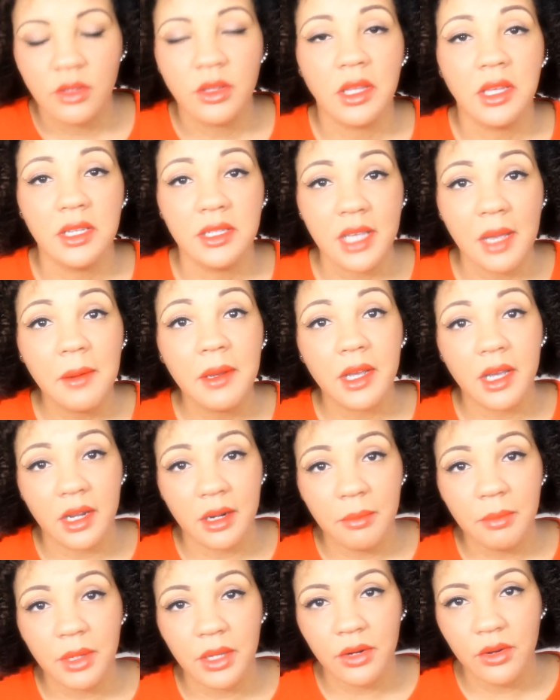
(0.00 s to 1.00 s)
Ustedes saben que
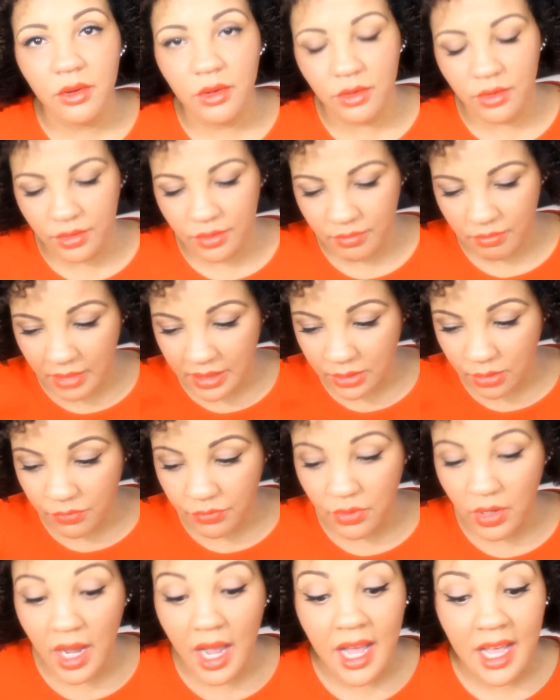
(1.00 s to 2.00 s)
repiro más
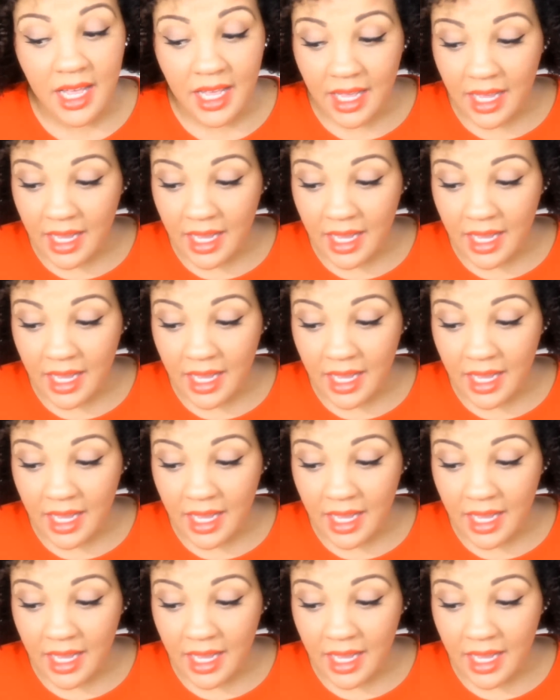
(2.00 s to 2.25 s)
sofoca.